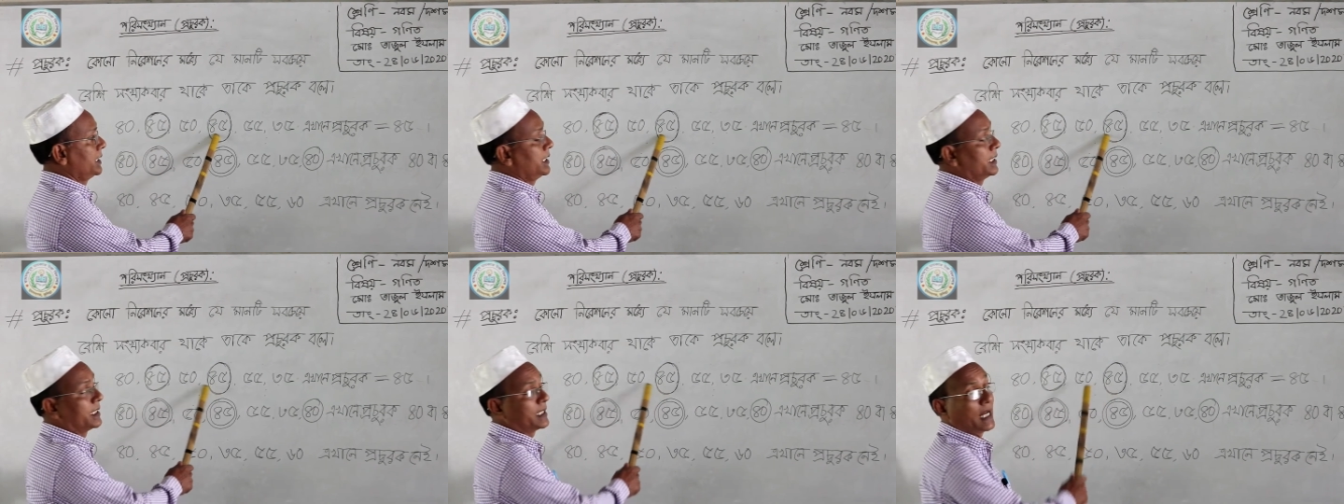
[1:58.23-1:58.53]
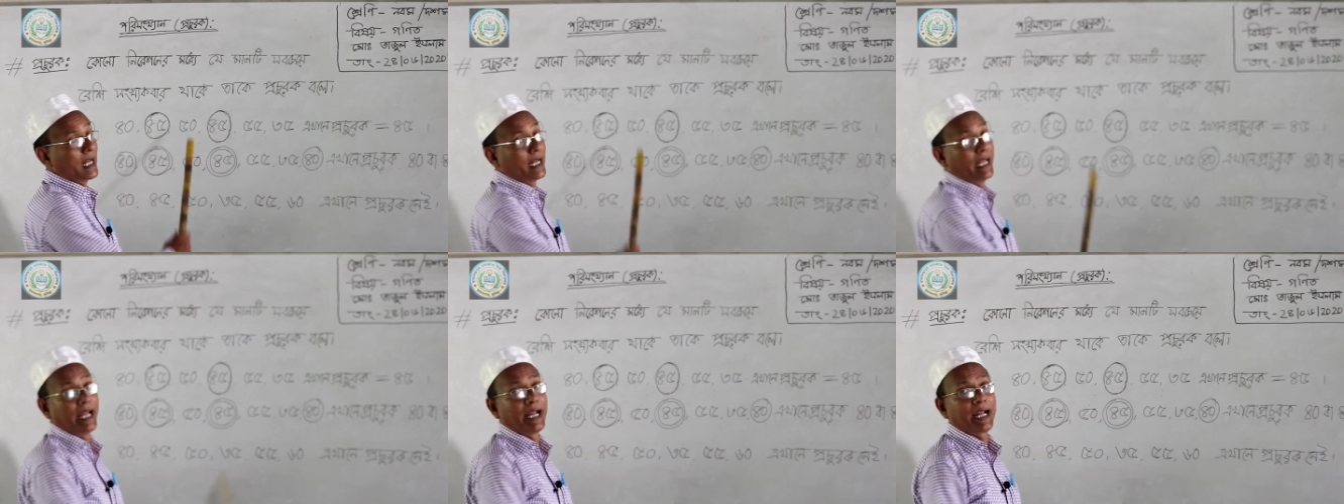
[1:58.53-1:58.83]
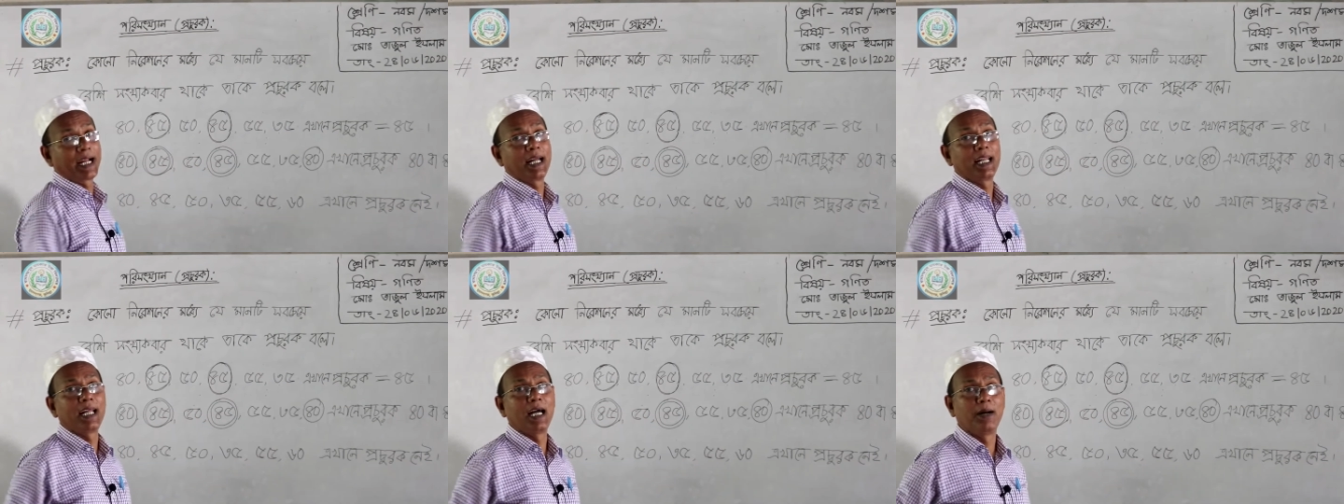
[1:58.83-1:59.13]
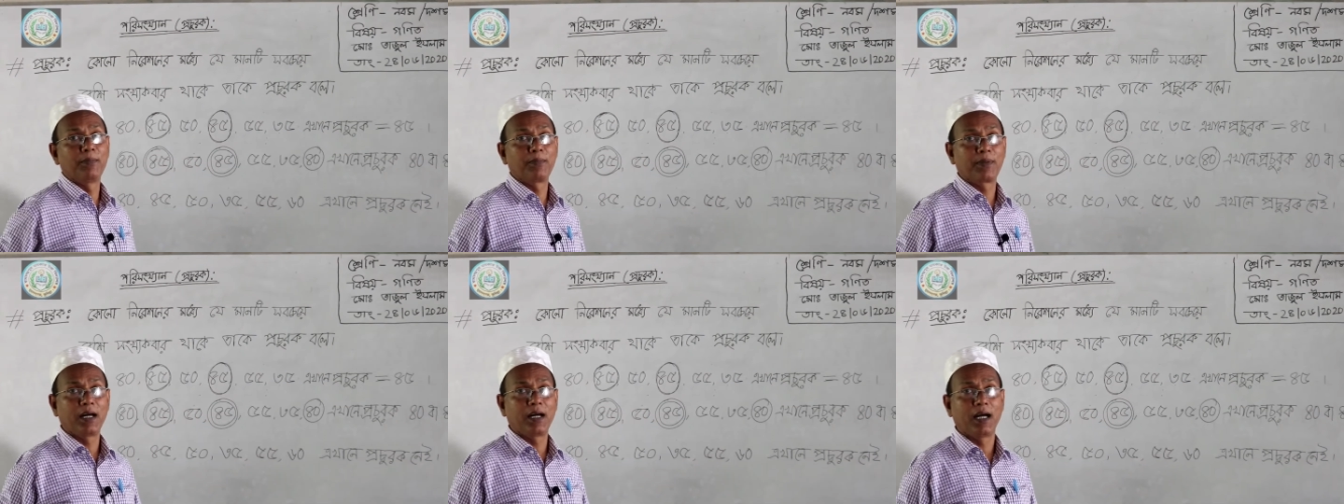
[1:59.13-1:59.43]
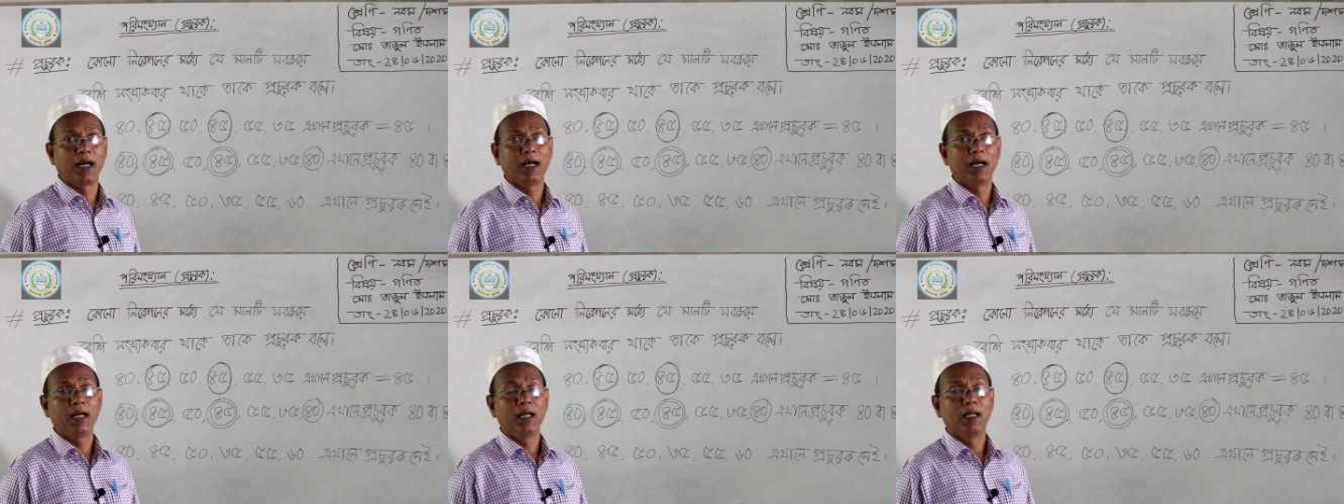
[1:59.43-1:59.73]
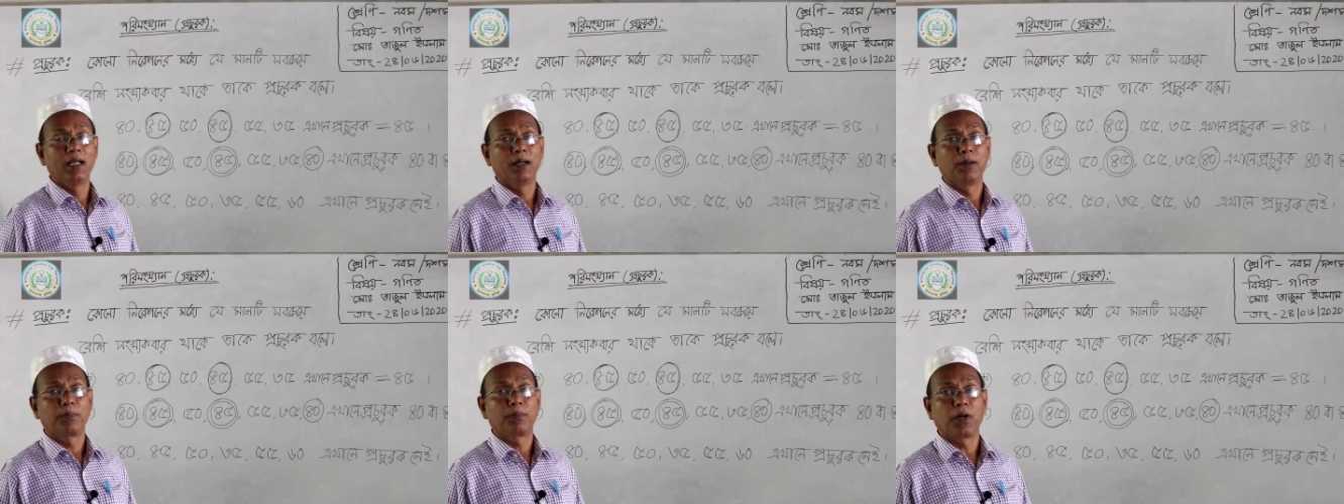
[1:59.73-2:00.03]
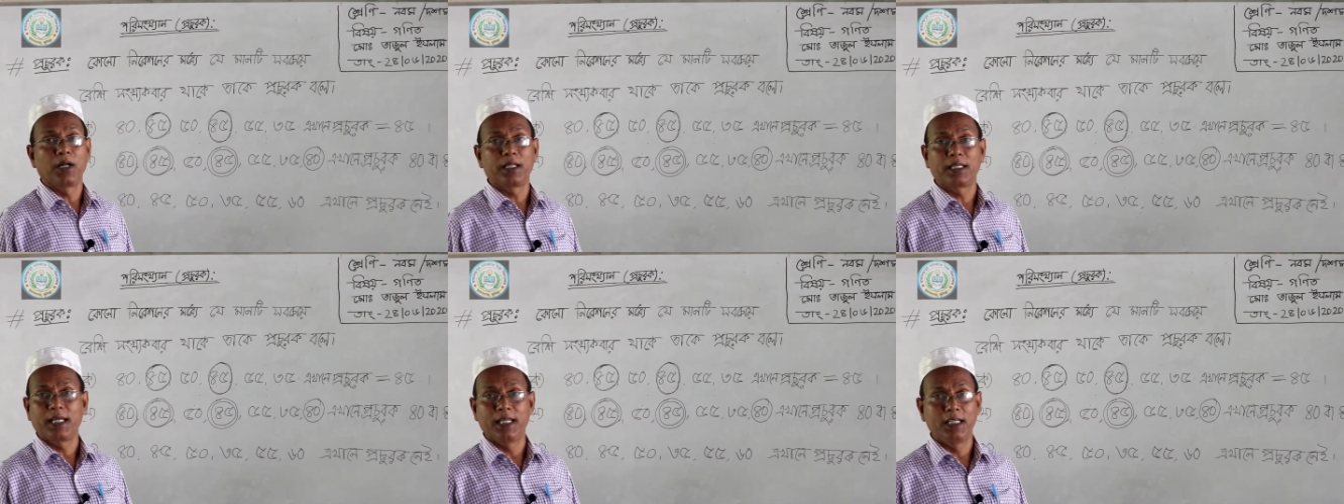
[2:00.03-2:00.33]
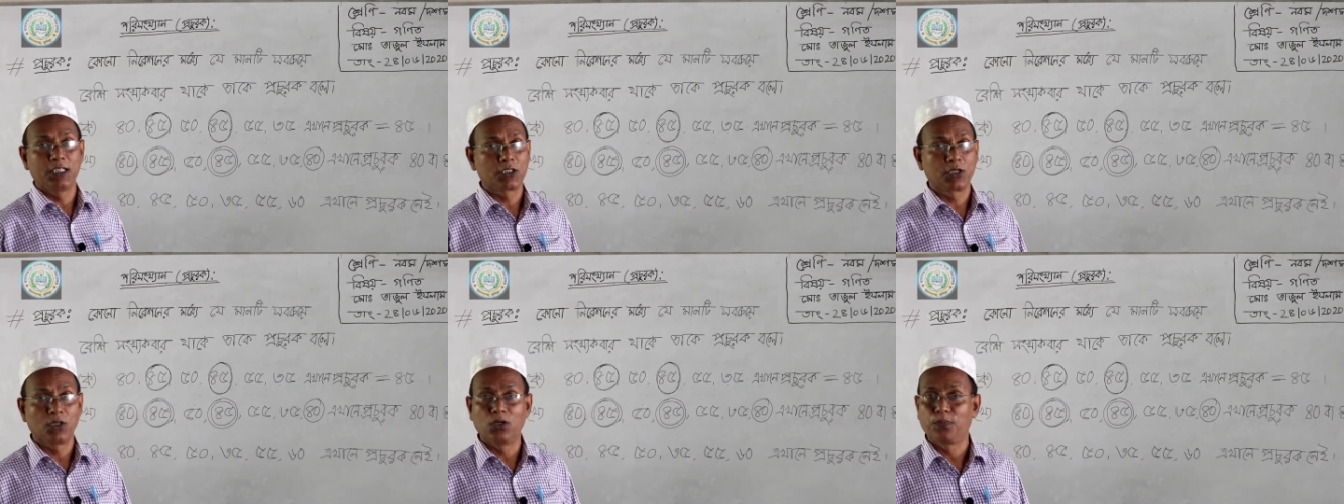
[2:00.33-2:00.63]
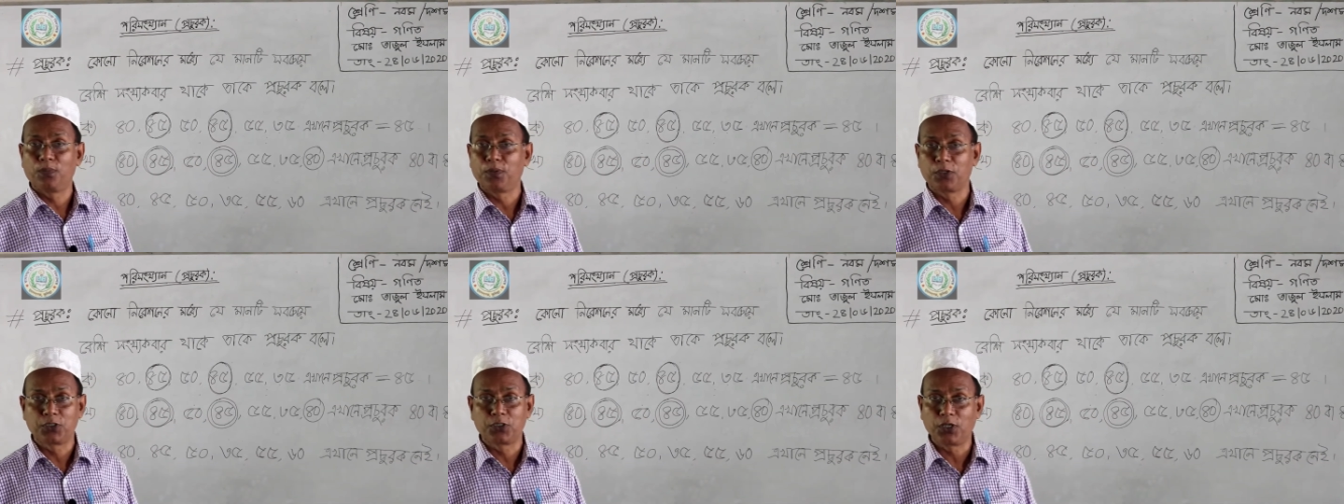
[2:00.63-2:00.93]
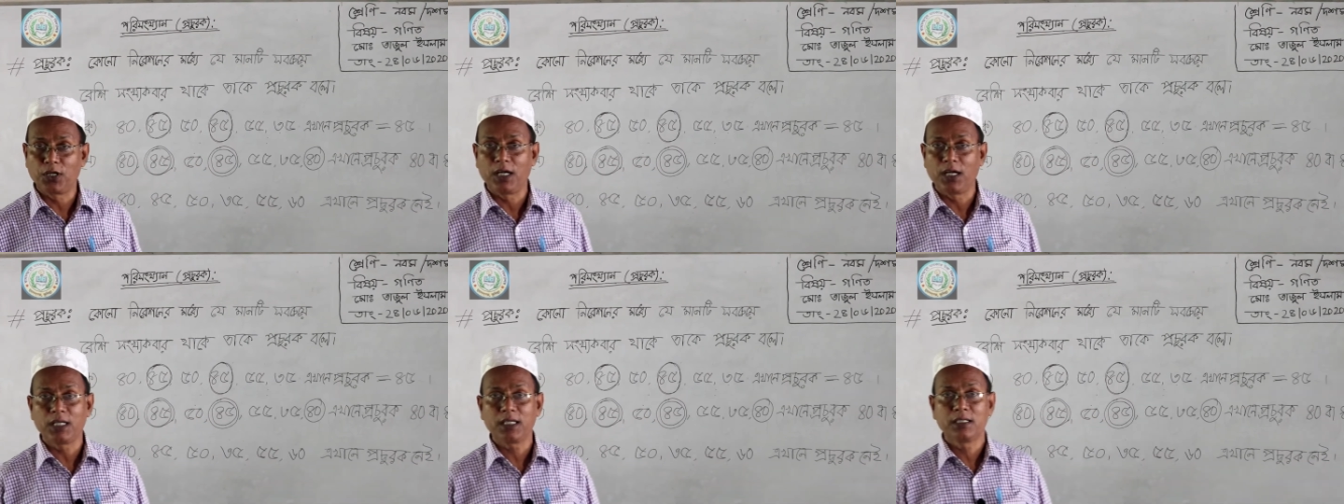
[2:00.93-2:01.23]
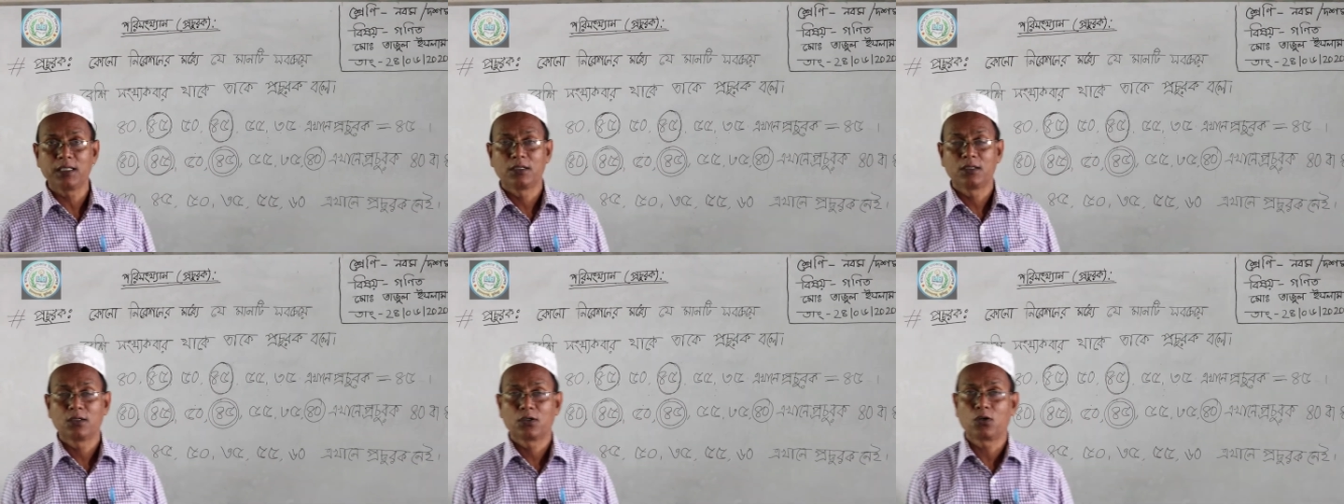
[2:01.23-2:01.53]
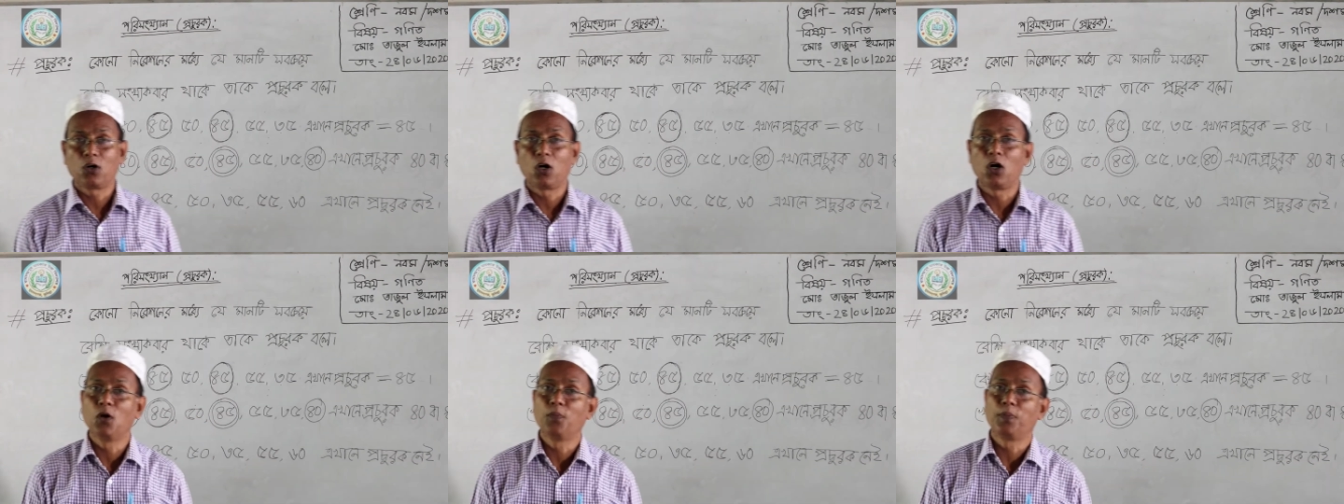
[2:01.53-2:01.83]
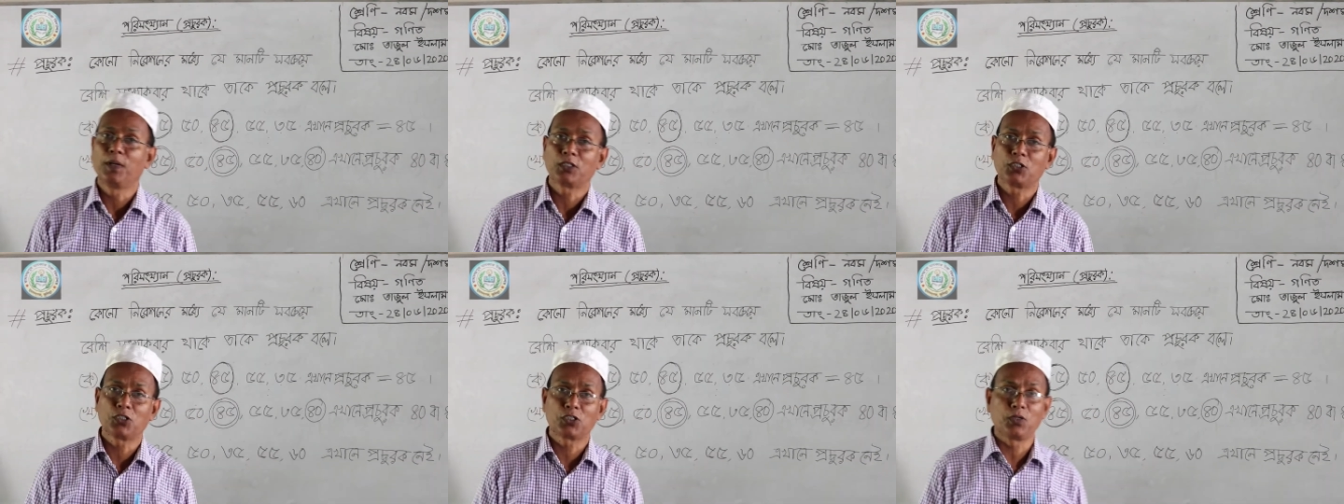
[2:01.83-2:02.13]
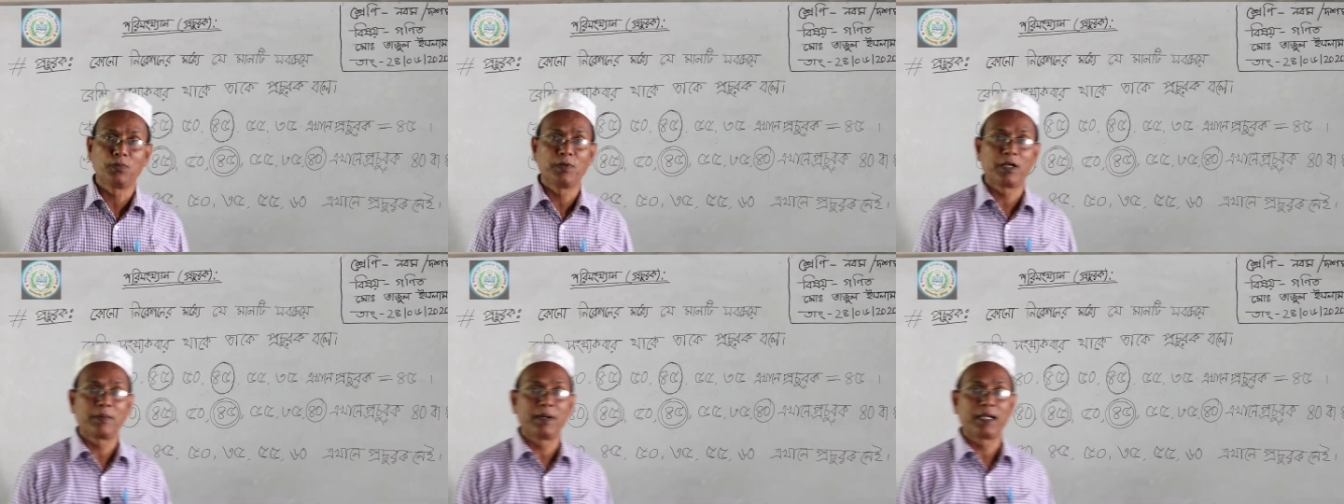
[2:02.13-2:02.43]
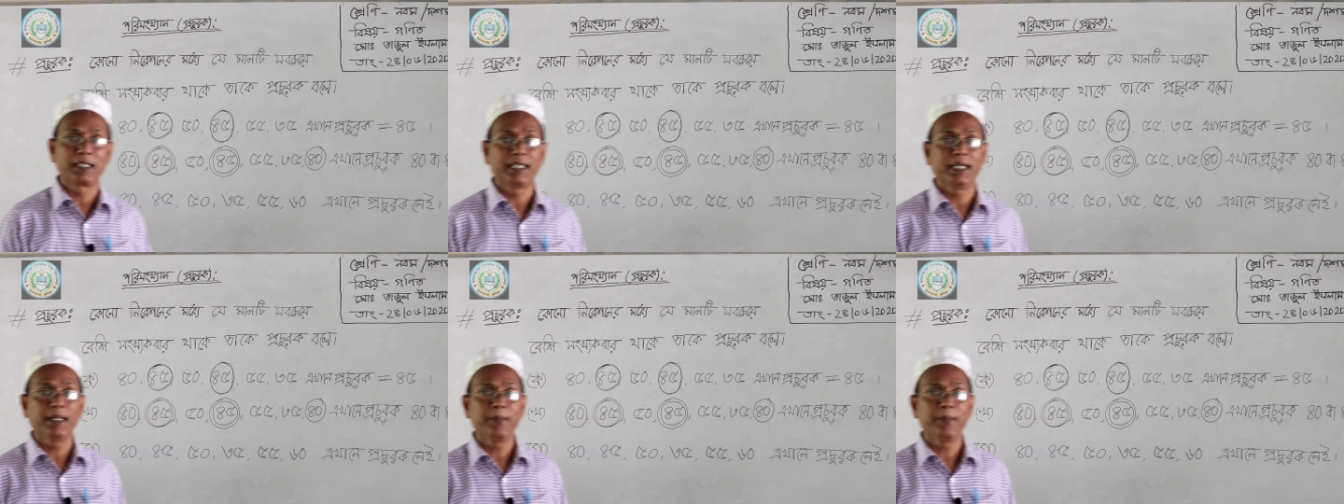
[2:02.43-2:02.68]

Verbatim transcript: তাইলে এখানে আমরা পঁয়তাল্লিশ হলো প্রচুরক ক সমূহের মাঝে